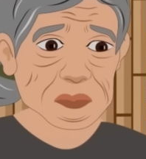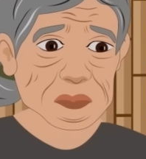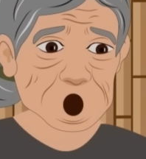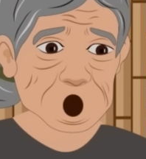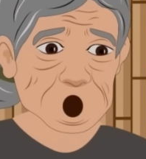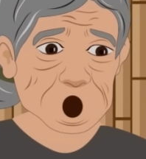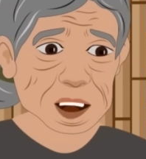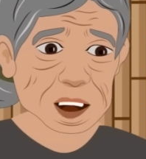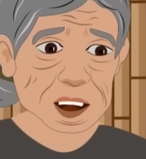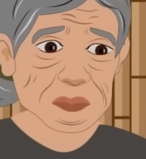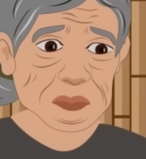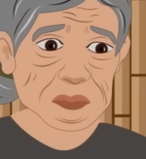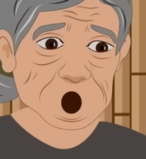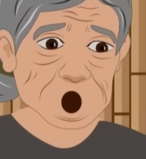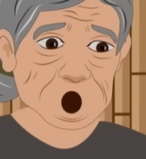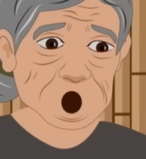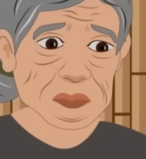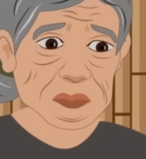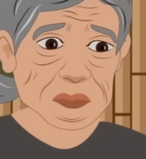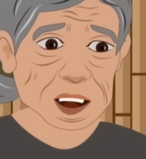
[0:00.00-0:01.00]
Nhôm
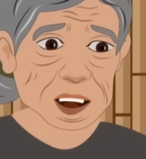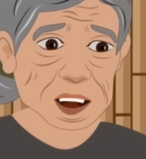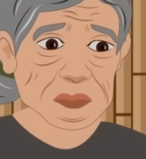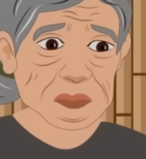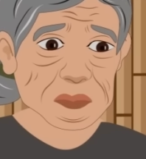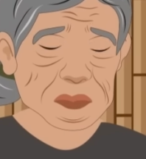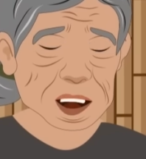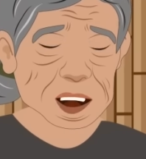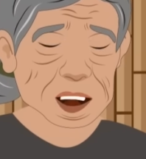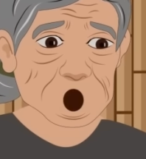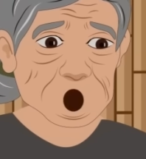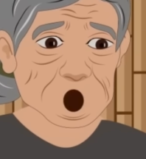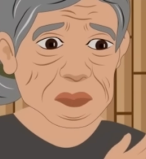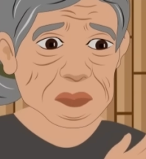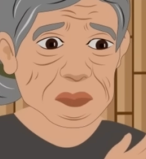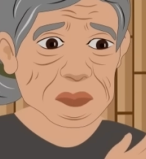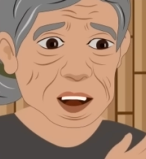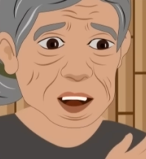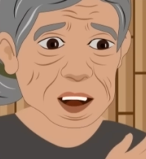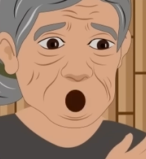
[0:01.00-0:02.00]
chmua sai rùm
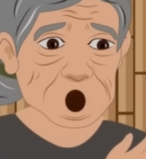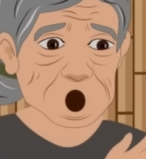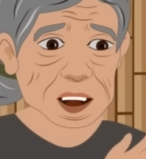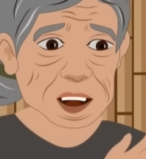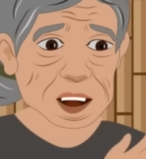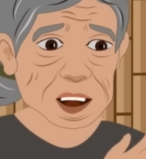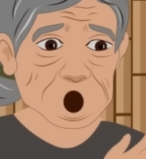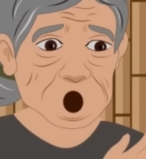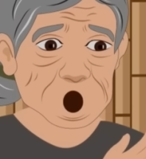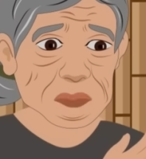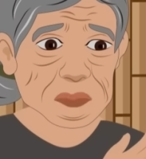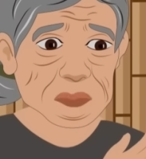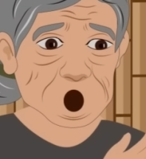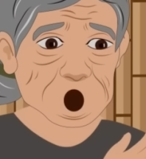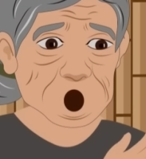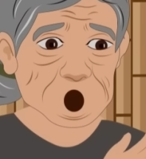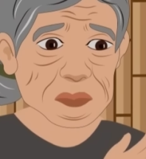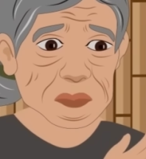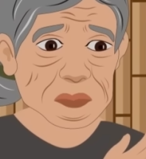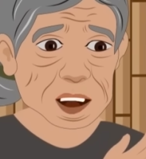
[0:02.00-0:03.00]
ốc, group đi
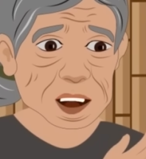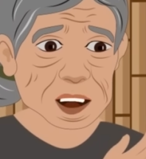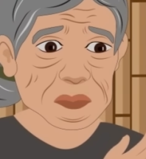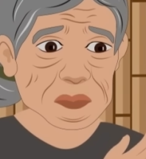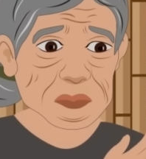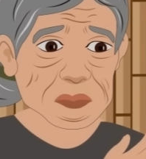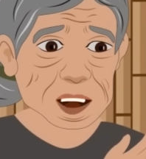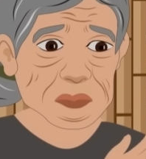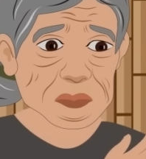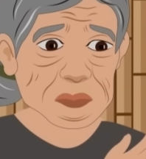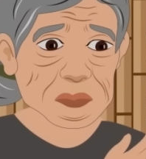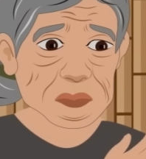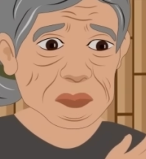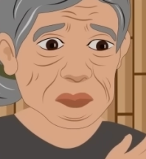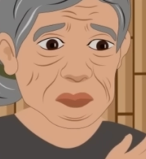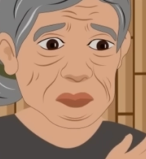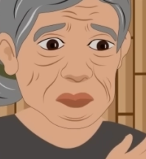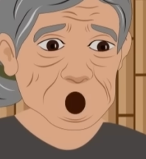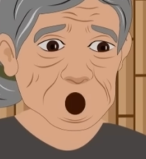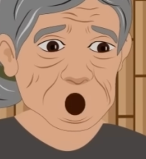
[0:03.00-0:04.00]
hào nhôm tay dạy
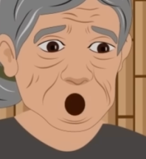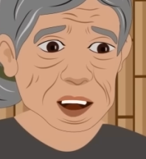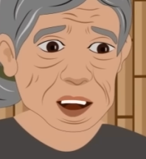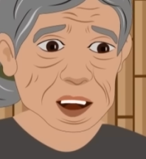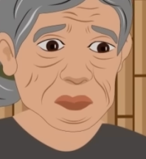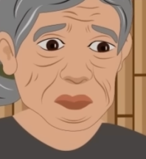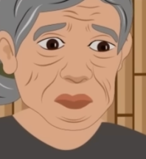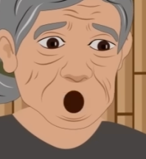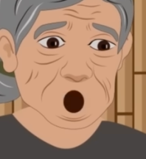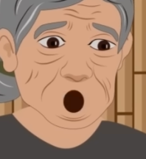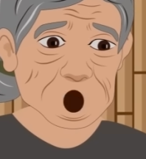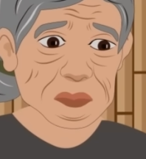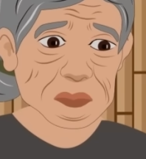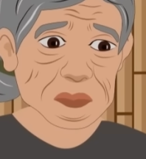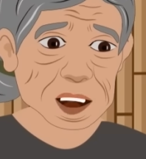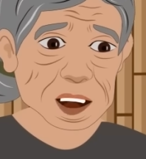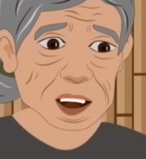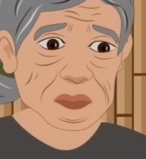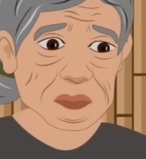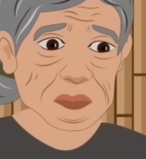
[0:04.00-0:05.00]
ốc dạy ốc tê,
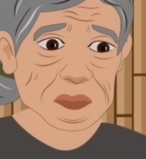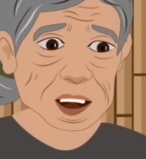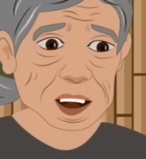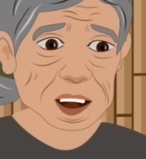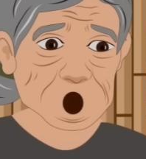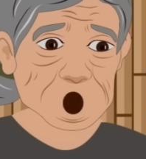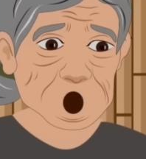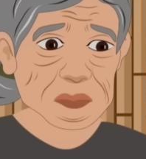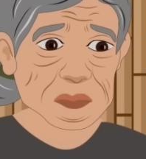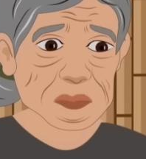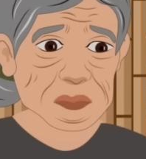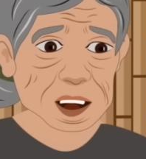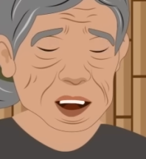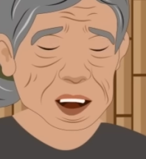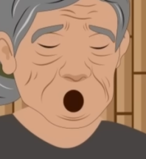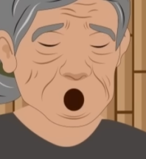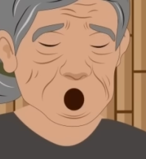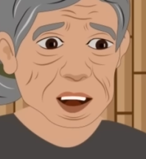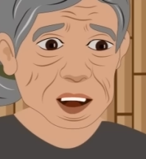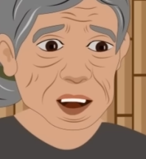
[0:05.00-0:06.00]
chấm nay dạy cồn pro
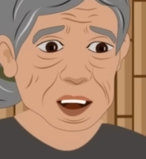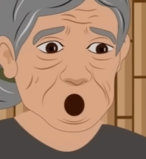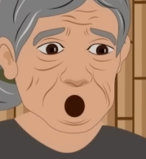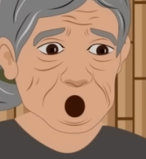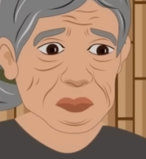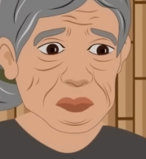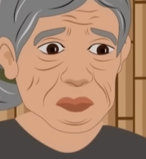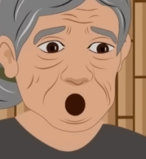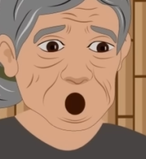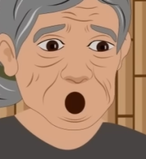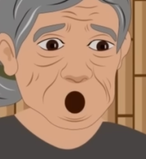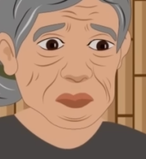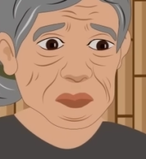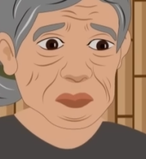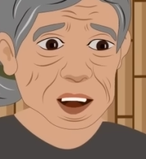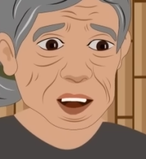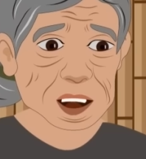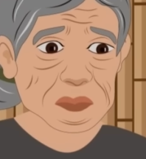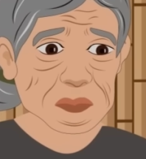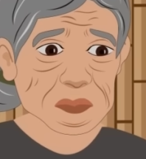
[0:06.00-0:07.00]
nhôm vinh ná,
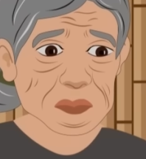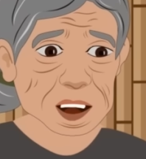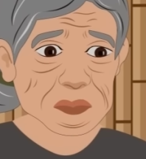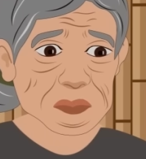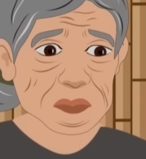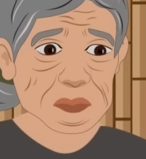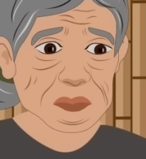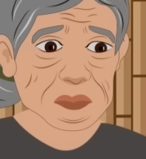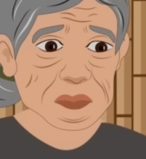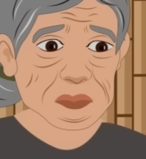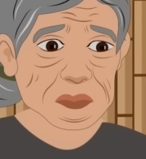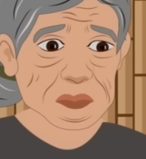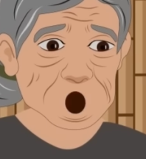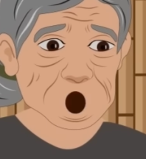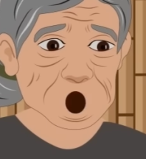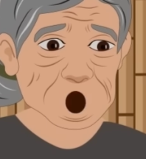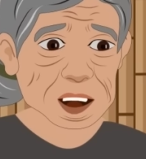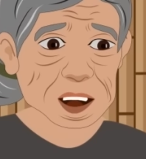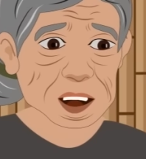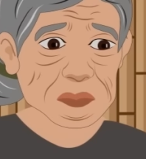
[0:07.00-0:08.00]
chmua kèo
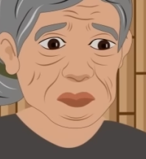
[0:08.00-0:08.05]
xì